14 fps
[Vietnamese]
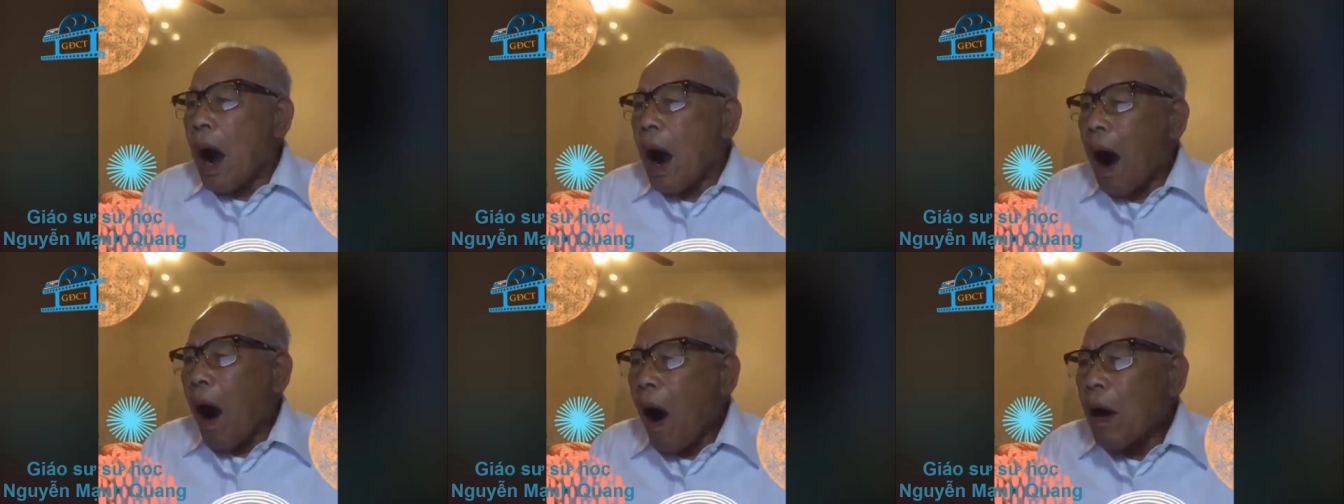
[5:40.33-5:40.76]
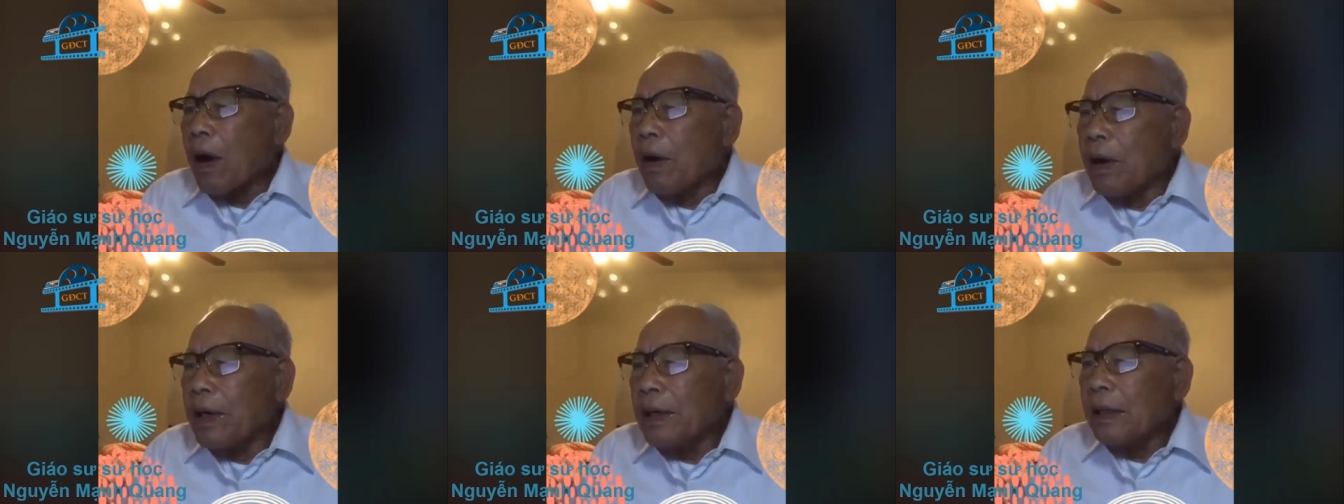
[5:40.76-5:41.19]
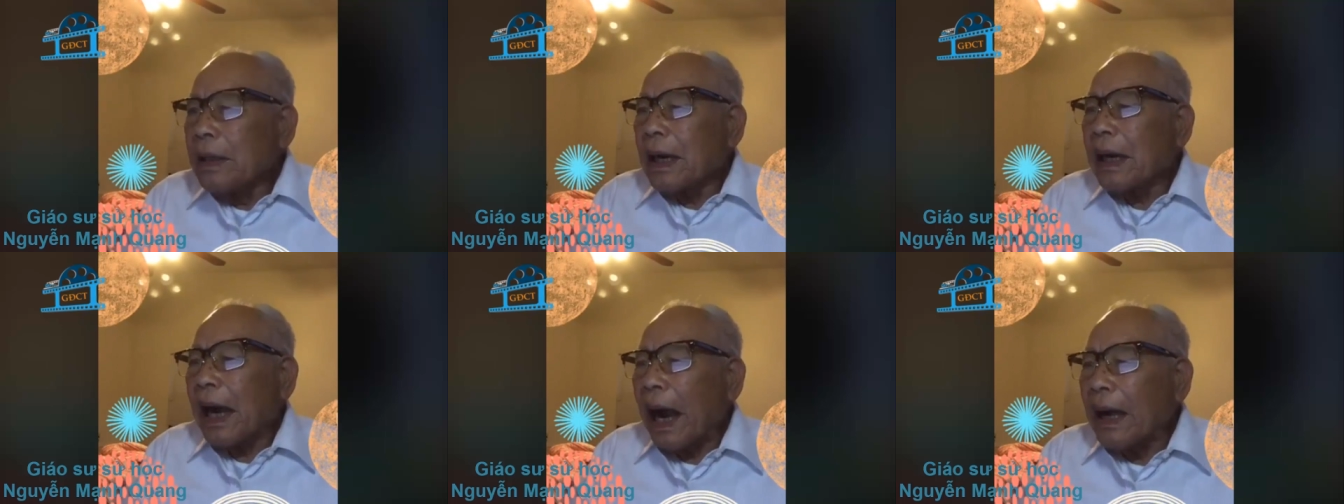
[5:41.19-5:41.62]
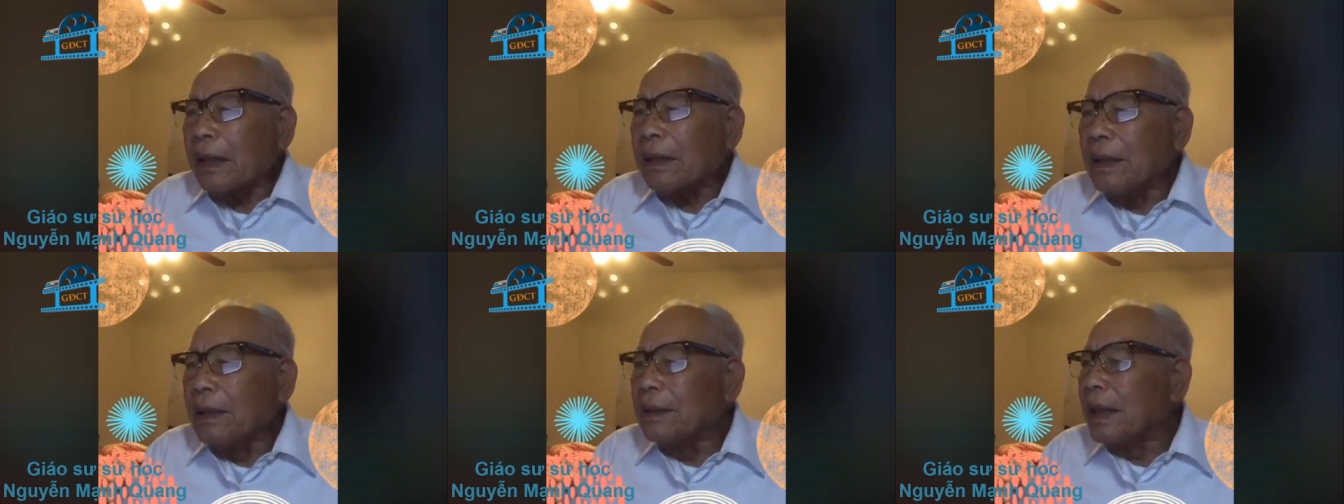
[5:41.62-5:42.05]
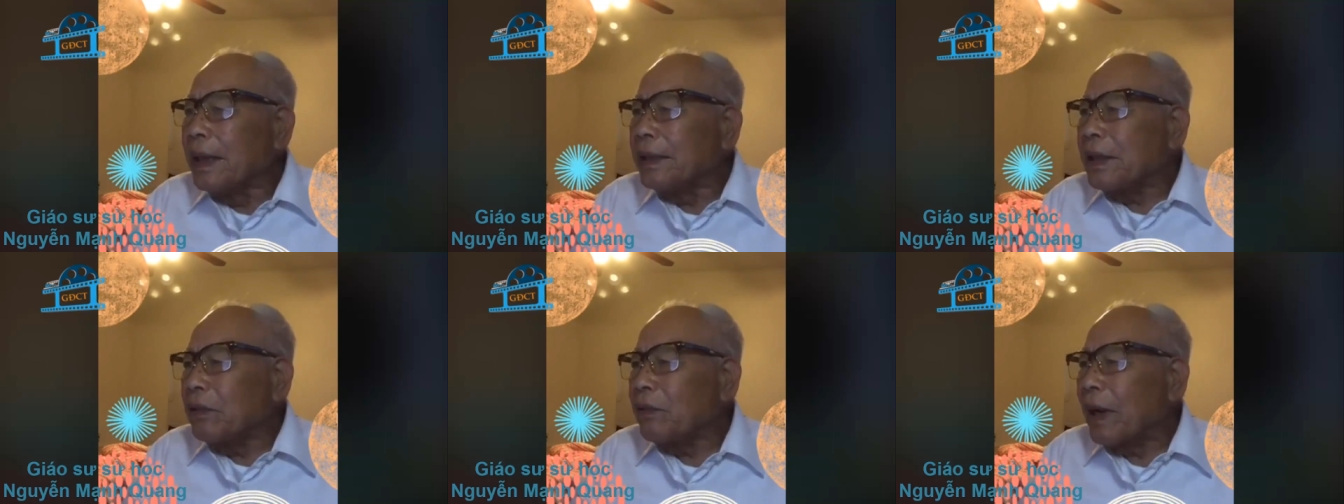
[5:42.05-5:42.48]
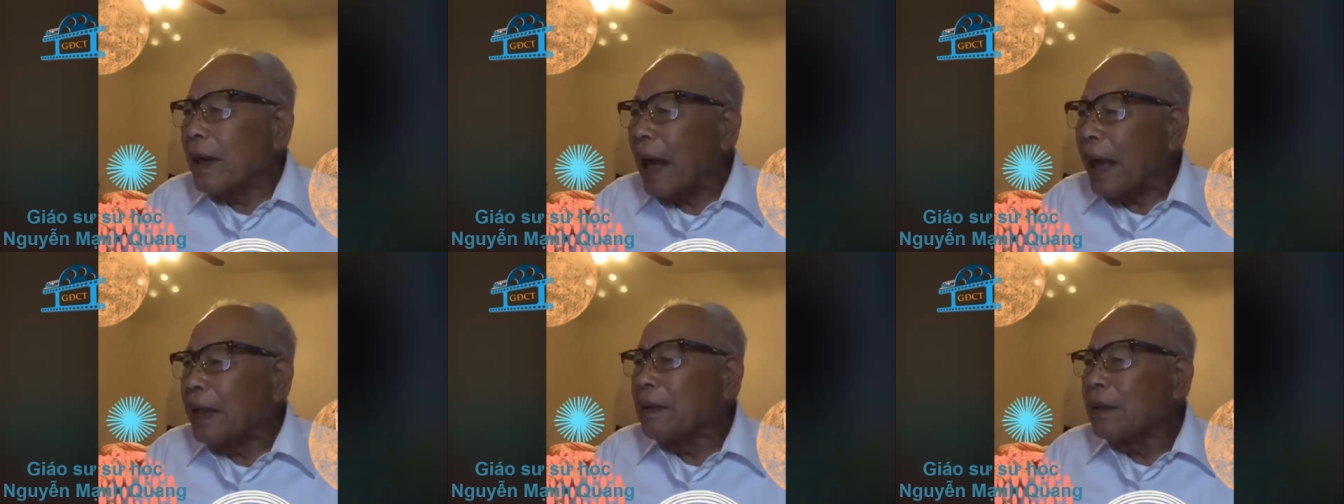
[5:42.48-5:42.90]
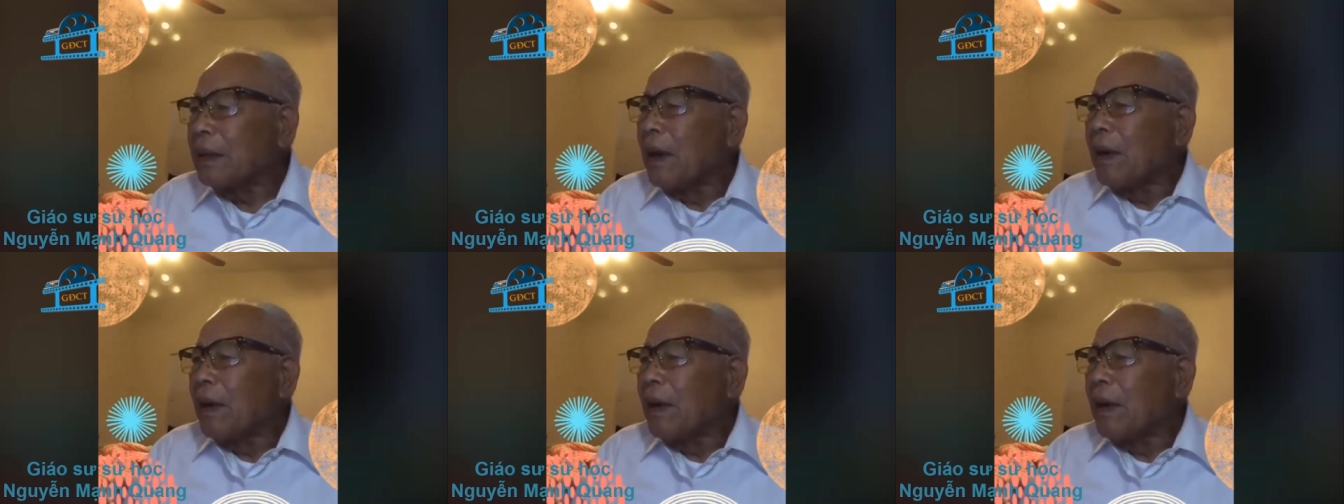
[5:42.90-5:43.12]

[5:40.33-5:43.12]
Họ gửi kháng thư lên chính quyền Anh